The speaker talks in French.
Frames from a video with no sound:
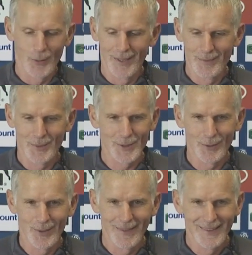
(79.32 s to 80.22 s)
Oui, bien
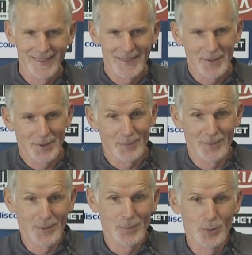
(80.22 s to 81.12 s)
sûr.
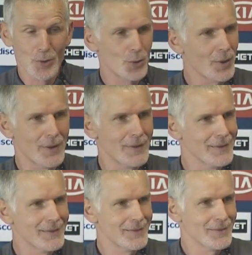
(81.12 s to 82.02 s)
Comme, toujours,
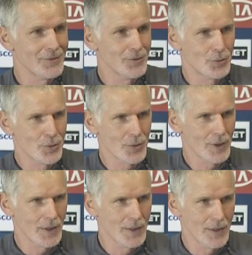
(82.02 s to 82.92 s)
on veut toujours
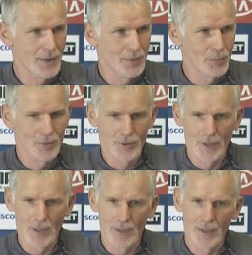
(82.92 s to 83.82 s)
gagner. En plus,
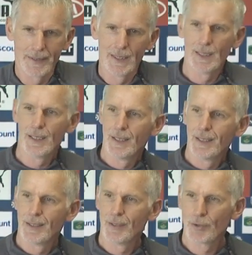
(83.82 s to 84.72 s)
il
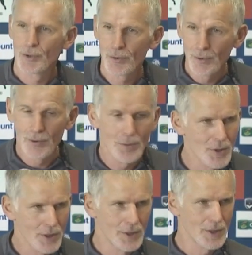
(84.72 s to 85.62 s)
y a, aujourd'hui un
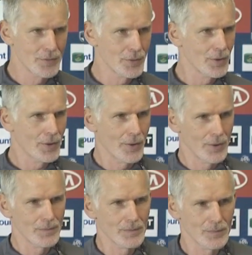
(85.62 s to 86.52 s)
objectif euh,
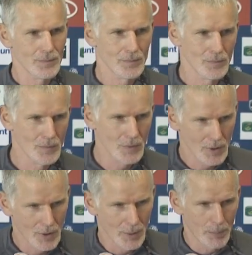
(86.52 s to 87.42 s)

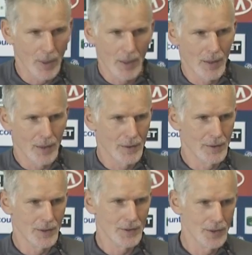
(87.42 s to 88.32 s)
qui n'est pas
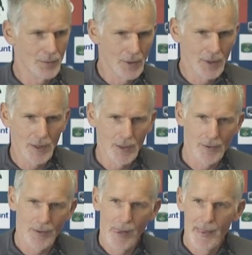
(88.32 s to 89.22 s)
très éloigné. Euh,